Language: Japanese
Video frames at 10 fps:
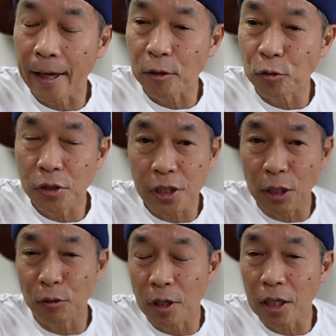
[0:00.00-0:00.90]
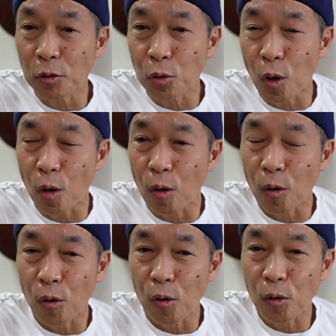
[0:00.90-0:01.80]
この1年の出来事を
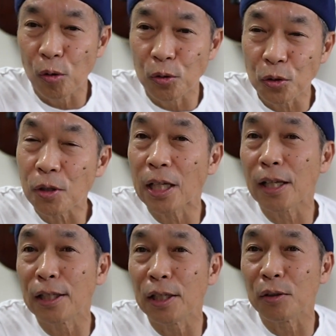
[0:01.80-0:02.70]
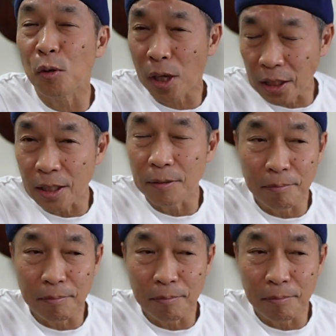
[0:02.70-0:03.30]
ちょっと簡単に動画に